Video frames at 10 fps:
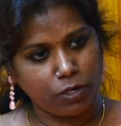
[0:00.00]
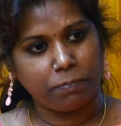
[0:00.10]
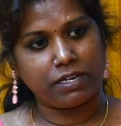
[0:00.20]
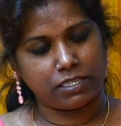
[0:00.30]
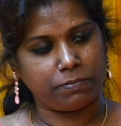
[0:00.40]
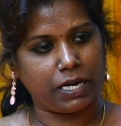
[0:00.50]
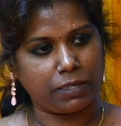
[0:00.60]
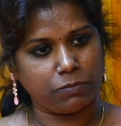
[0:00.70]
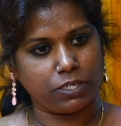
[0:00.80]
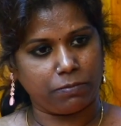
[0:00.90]
ஒரு படத்தை
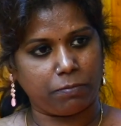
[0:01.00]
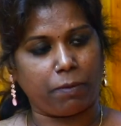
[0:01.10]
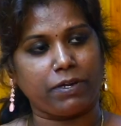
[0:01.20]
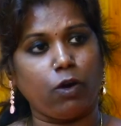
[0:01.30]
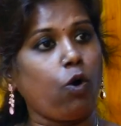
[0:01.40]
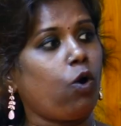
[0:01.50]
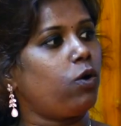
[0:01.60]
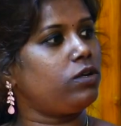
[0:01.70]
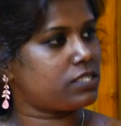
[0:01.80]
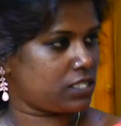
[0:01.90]
பார்க்கும்போது எப்படி பார்ப்பேன்னா
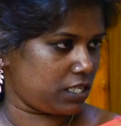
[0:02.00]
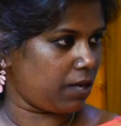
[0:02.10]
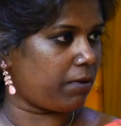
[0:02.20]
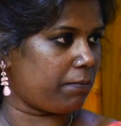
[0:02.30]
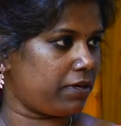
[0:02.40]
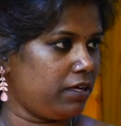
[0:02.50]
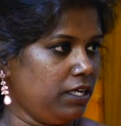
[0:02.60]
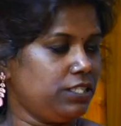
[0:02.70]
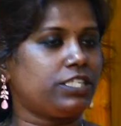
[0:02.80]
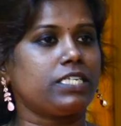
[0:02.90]
ஹோலிஸ்டிக்கா பார்ப்பேன்
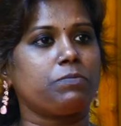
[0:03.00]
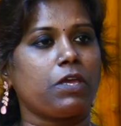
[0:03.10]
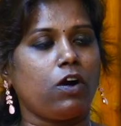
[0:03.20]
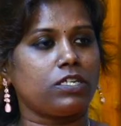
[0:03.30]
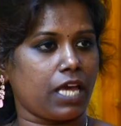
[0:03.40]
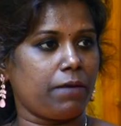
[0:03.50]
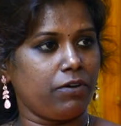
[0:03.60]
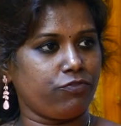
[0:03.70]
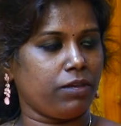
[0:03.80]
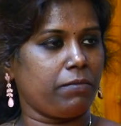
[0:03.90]
ஜஸ்ட் பிகாஸ் ஐ எம்
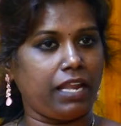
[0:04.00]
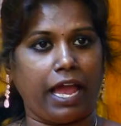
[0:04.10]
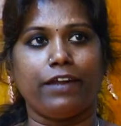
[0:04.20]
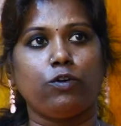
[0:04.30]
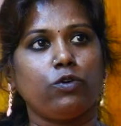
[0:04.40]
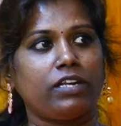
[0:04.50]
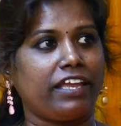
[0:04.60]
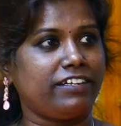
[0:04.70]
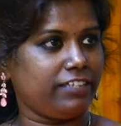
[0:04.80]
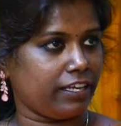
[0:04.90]
அ ஃபீமேல் ஐ டோன்ட்
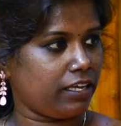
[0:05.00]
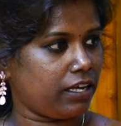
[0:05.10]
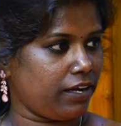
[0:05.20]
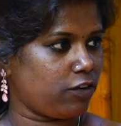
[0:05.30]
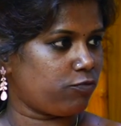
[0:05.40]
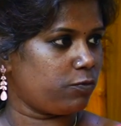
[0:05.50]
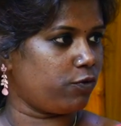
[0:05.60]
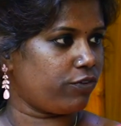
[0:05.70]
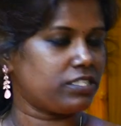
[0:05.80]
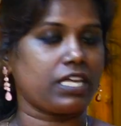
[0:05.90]
லைக் டெக்கி கைண்ட் ஆஃப்
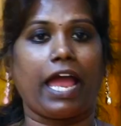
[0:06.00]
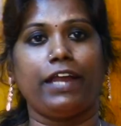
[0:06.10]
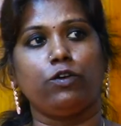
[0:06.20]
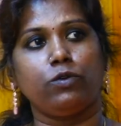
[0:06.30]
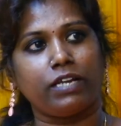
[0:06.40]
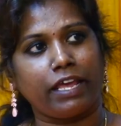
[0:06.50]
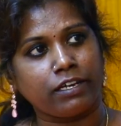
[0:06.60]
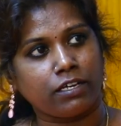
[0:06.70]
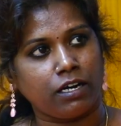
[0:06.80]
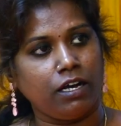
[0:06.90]
மூவிஸ் ஐ டோன்ட்
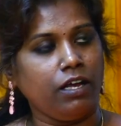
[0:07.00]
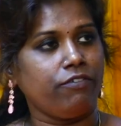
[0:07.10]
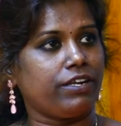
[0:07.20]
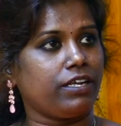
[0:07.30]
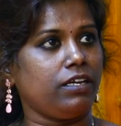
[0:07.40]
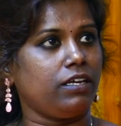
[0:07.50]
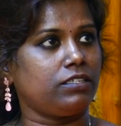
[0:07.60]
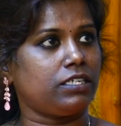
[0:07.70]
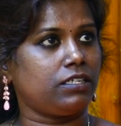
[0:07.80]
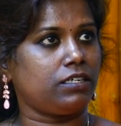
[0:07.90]
லைக் வெரி
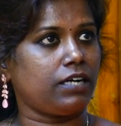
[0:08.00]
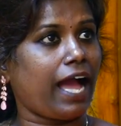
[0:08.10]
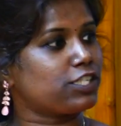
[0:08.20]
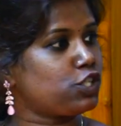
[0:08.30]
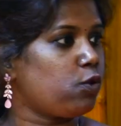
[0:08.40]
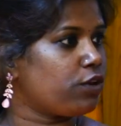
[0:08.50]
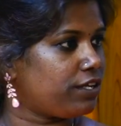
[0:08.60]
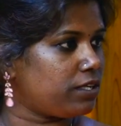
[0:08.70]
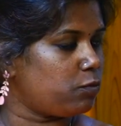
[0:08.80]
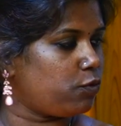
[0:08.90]
இந்த ஆக்ஷன்
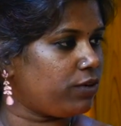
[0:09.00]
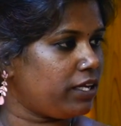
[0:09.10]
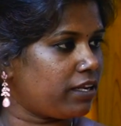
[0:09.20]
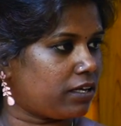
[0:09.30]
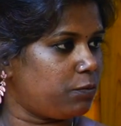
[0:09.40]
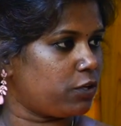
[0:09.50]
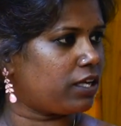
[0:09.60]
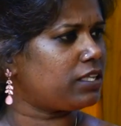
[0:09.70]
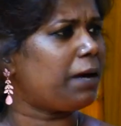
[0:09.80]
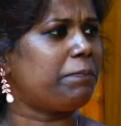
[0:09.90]
ஓரியன்ட் மூவி எனக்கு
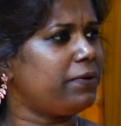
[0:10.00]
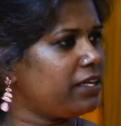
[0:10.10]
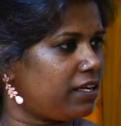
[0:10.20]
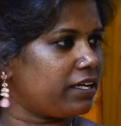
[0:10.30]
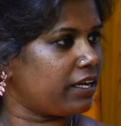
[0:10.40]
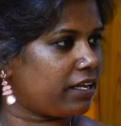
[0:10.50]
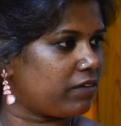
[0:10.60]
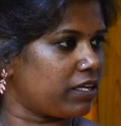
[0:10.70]
பிடிக்காது அப்படி எல்லாம் கிடையவே